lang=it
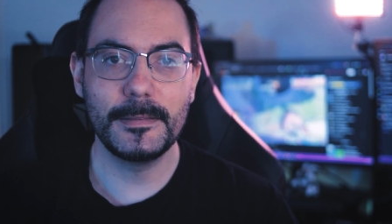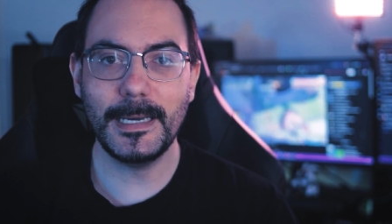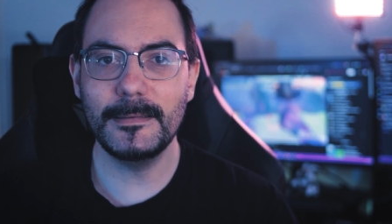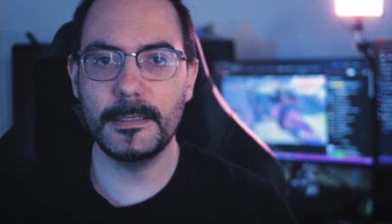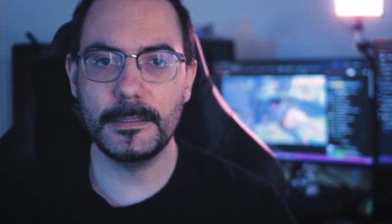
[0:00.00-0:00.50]

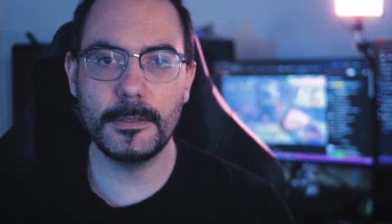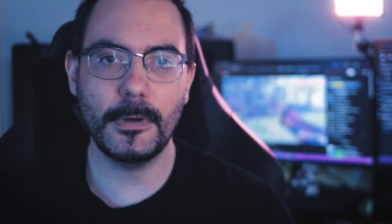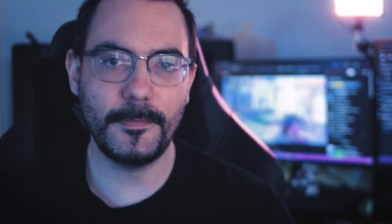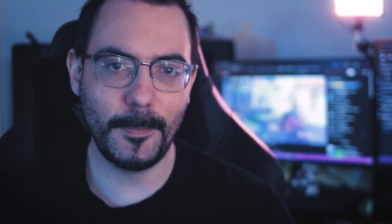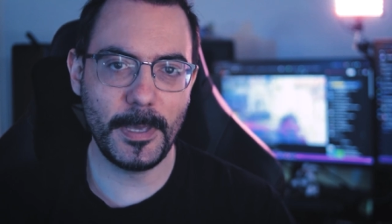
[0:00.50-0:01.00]
tanti
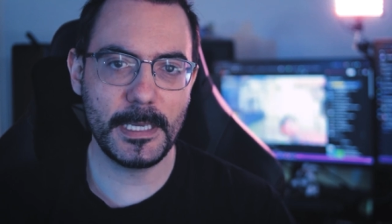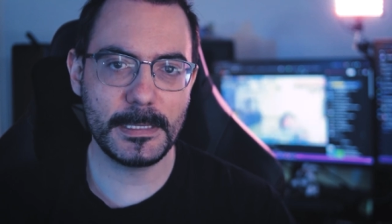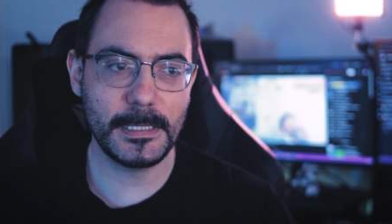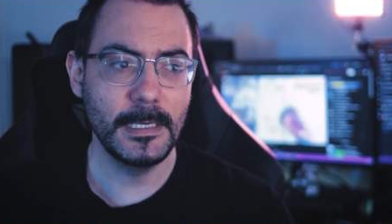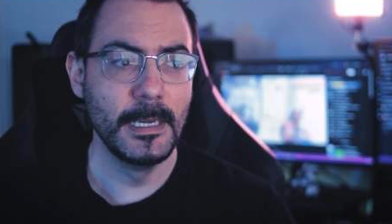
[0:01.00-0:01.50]
titoli
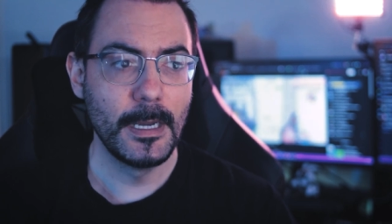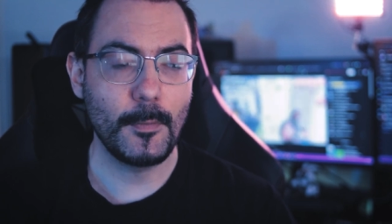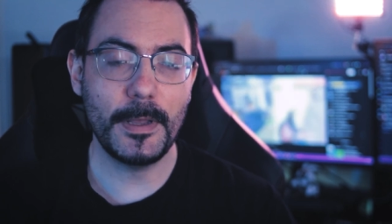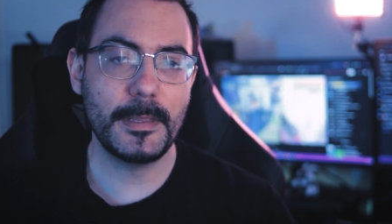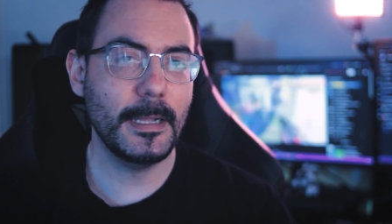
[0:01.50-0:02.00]
FPS
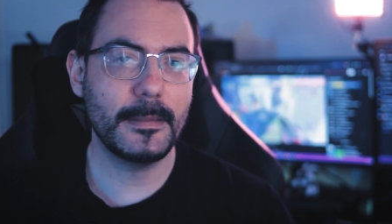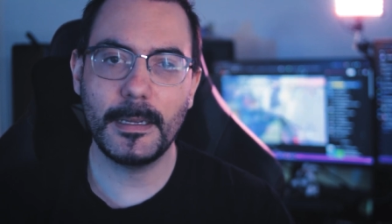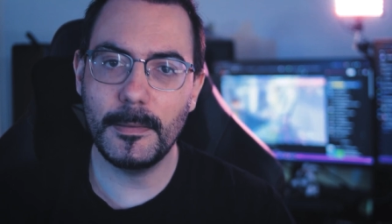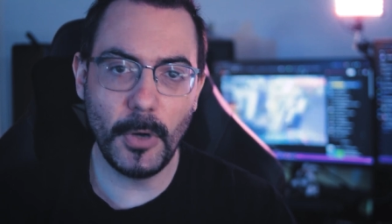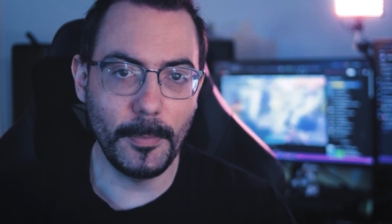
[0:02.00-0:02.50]
quanti
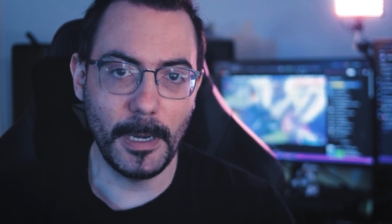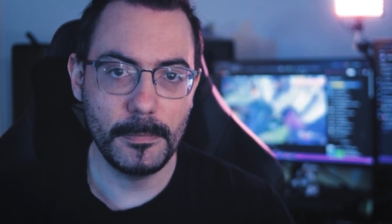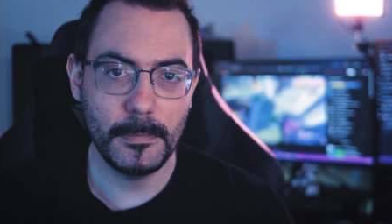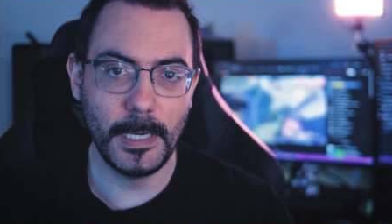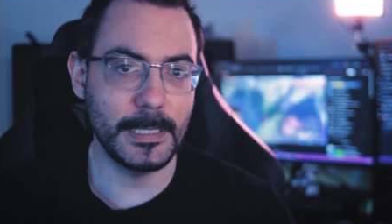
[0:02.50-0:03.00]
altri
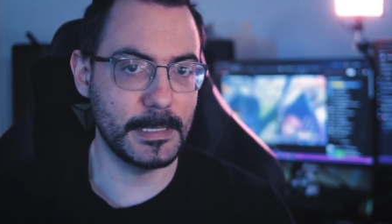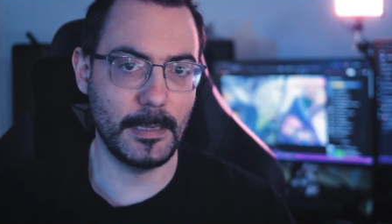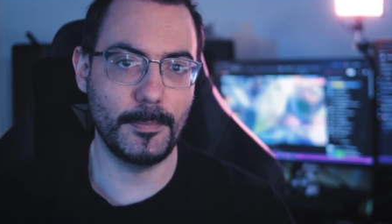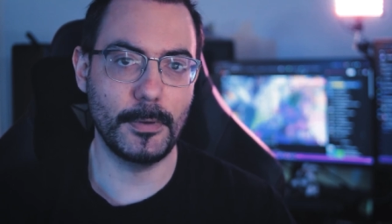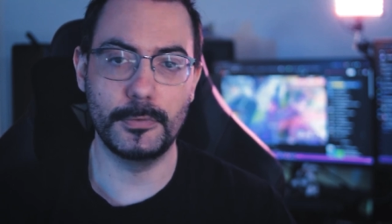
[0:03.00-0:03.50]
MOBA, ad esempio,